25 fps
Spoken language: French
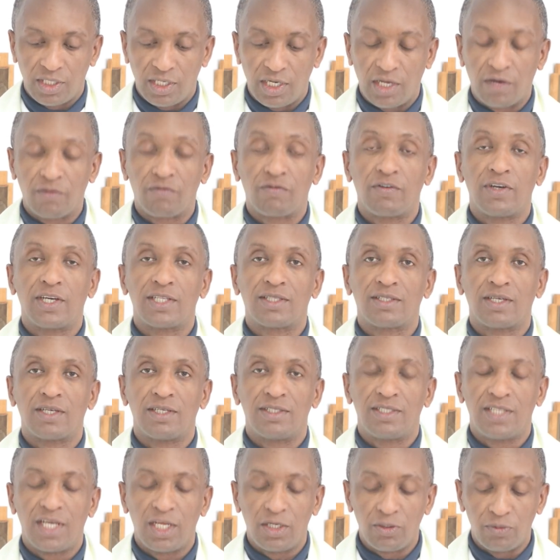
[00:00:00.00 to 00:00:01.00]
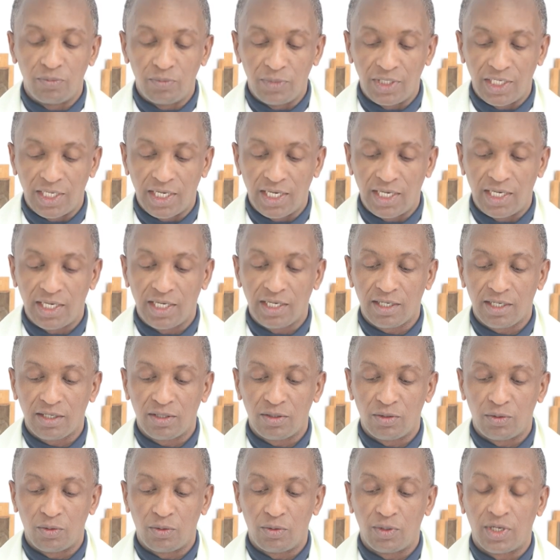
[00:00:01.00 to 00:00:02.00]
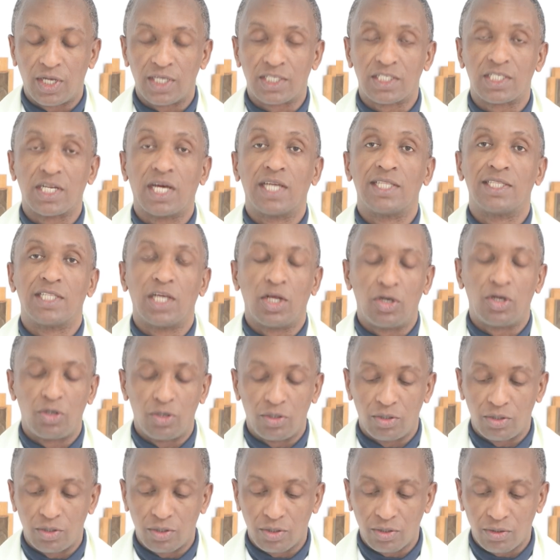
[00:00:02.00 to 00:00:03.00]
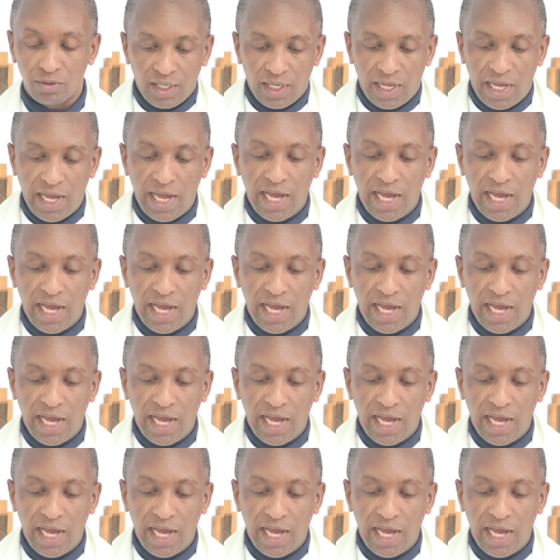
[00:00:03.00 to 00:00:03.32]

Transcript: la fête des Lumières ou la chandeleur.